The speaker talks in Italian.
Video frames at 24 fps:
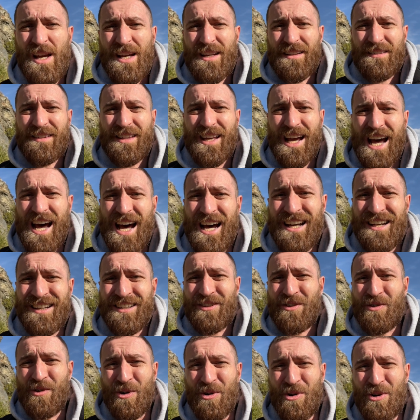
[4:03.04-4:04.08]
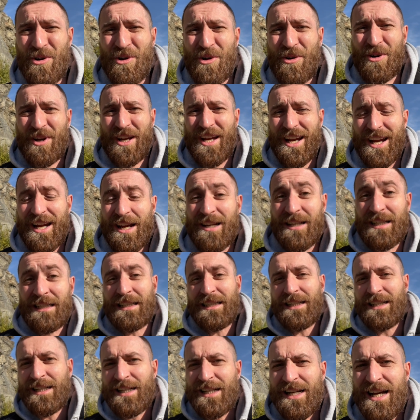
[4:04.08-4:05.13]
da coloro che
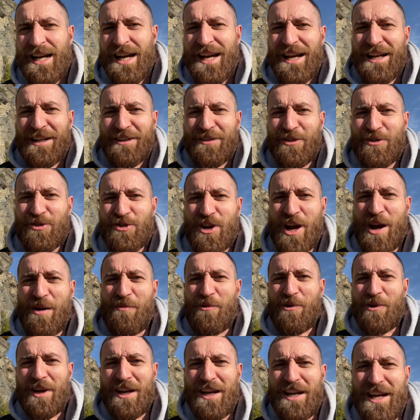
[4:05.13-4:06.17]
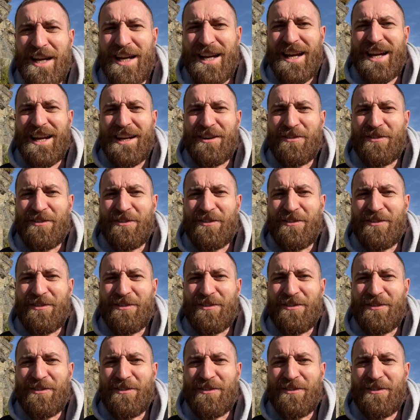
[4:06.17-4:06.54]
diciamo che